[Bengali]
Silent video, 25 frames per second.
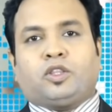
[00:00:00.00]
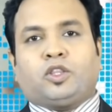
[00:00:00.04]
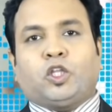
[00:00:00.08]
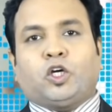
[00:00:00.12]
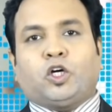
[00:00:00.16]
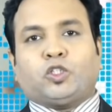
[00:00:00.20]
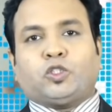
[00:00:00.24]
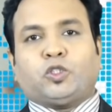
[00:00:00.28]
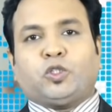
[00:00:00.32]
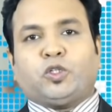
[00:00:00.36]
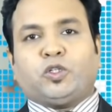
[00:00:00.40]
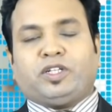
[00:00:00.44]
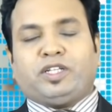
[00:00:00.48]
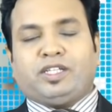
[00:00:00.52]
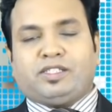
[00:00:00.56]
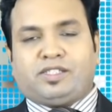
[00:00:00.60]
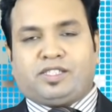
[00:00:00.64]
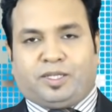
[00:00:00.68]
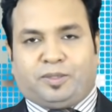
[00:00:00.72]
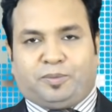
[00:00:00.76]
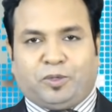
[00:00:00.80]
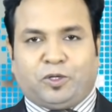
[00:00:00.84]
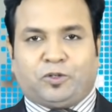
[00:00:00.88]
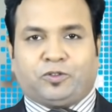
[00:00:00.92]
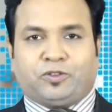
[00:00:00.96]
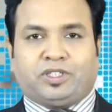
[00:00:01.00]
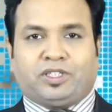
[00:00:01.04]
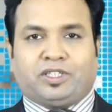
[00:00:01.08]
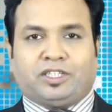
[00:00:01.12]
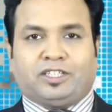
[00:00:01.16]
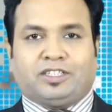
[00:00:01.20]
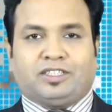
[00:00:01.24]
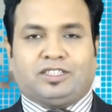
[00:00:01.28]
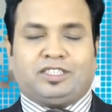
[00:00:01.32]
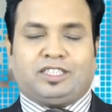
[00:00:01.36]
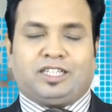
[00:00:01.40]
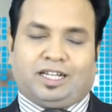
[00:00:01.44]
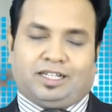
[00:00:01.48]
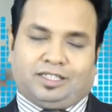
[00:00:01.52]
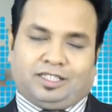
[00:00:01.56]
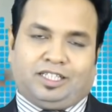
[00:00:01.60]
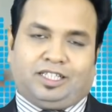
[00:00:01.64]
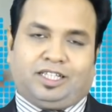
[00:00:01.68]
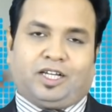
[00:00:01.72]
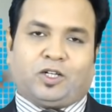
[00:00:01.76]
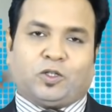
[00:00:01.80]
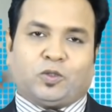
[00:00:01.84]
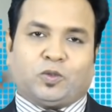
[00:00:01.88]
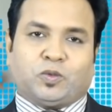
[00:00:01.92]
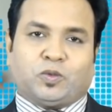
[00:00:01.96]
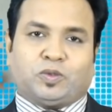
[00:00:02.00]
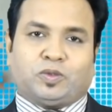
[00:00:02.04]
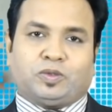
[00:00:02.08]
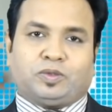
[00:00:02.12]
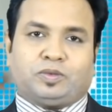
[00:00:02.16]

দর্শক নিচ্ছি বিরতি সাথী থাকুন